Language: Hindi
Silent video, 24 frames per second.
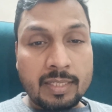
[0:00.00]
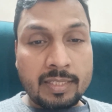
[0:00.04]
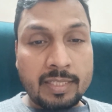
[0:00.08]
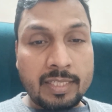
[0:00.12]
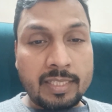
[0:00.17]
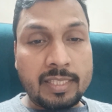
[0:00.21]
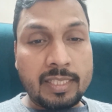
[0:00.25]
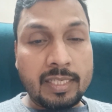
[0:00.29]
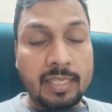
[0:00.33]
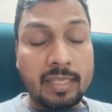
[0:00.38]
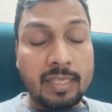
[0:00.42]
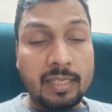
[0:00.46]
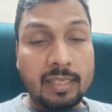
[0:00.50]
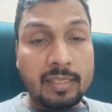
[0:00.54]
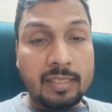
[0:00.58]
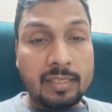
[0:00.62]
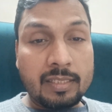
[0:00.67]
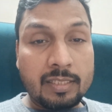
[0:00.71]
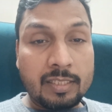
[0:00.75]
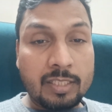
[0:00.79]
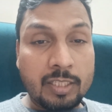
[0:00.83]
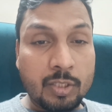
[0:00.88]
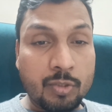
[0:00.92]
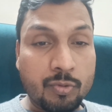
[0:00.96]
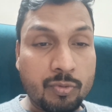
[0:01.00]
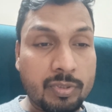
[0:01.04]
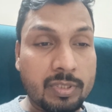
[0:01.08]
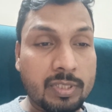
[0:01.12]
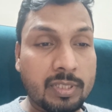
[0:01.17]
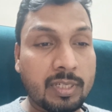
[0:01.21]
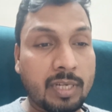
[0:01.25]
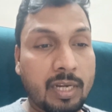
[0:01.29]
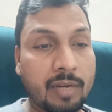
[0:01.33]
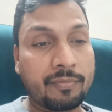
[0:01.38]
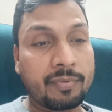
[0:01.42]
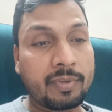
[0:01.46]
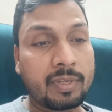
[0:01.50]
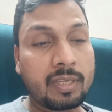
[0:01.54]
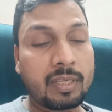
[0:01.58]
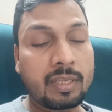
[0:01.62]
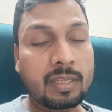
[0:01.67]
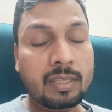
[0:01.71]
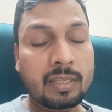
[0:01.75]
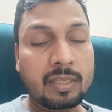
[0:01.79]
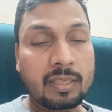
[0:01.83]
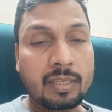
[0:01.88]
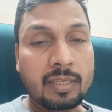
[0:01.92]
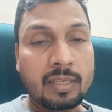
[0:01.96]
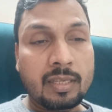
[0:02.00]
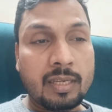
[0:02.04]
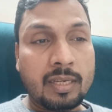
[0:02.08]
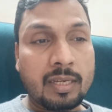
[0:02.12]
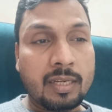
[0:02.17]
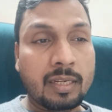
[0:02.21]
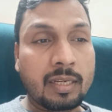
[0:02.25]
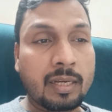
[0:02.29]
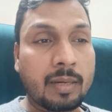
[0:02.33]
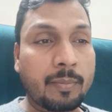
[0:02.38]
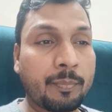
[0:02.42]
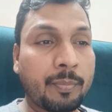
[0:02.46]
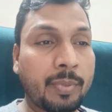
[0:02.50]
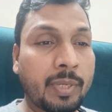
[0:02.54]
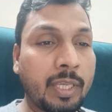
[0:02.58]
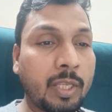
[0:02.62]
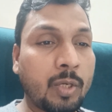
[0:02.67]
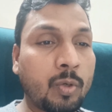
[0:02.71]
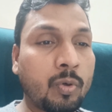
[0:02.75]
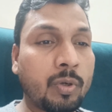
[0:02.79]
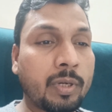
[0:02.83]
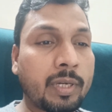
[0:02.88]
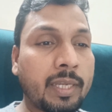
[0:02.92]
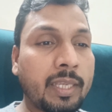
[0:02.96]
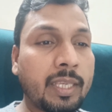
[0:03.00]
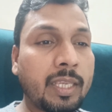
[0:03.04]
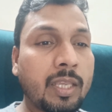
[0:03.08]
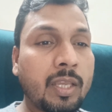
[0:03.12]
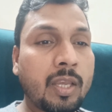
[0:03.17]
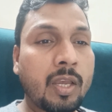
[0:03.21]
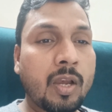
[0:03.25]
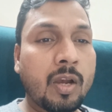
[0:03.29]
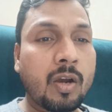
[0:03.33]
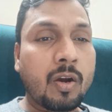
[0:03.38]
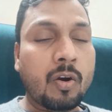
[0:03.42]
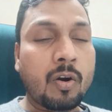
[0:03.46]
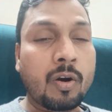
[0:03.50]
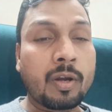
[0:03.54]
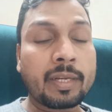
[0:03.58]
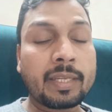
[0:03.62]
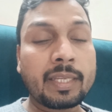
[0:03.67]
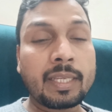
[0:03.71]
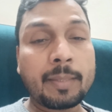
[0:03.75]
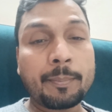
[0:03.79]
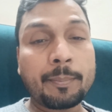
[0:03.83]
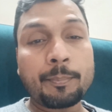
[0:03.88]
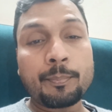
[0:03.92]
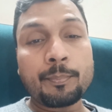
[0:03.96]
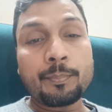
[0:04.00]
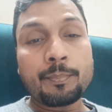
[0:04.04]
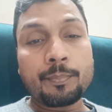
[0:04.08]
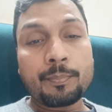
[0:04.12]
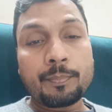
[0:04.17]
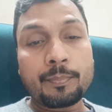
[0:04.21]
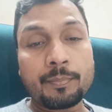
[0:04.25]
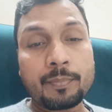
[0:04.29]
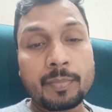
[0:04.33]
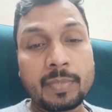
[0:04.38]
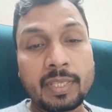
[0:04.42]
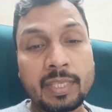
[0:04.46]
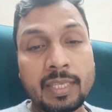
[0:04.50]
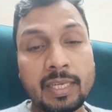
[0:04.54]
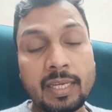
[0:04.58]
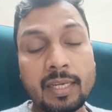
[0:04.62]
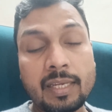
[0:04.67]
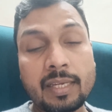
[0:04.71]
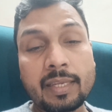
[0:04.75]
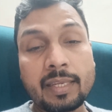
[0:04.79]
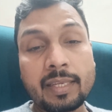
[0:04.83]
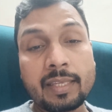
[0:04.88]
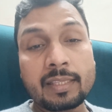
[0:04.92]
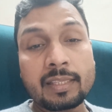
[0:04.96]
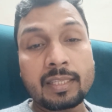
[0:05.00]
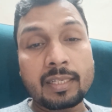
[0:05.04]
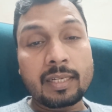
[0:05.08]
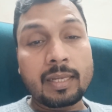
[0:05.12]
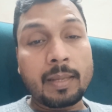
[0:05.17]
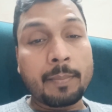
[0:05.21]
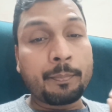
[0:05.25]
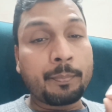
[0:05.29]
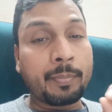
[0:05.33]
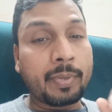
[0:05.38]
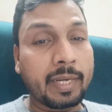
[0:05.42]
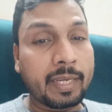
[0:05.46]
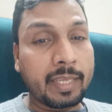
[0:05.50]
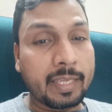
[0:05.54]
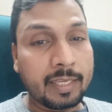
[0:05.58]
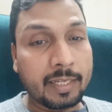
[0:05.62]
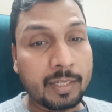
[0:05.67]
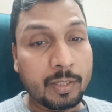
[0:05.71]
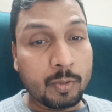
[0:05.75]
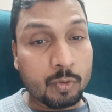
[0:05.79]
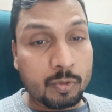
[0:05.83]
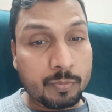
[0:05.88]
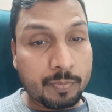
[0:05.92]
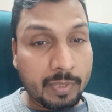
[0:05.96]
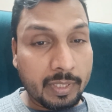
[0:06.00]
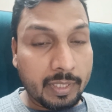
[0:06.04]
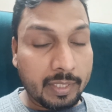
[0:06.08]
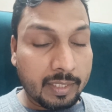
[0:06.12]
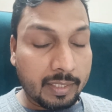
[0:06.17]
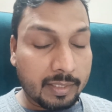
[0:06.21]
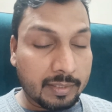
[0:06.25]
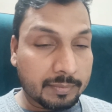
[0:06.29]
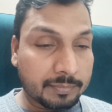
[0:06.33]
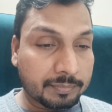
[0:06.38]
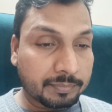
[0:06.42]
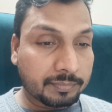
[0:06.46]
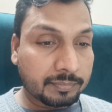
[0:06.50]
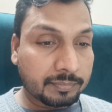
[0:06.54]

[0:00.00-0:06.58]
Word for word: जिससे सिचुएशन काफ़ी गंभीर हो गई और ये यह तरह का ब्रेकिंग न्यूज बन गया